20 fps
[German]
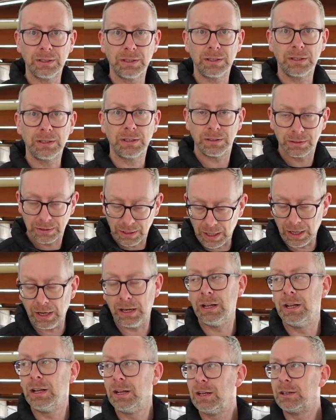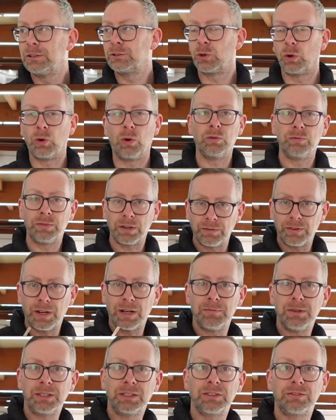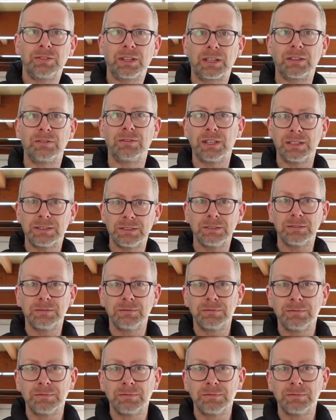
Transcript: Ja. Ja. So und was war im Endeffekt gewesen?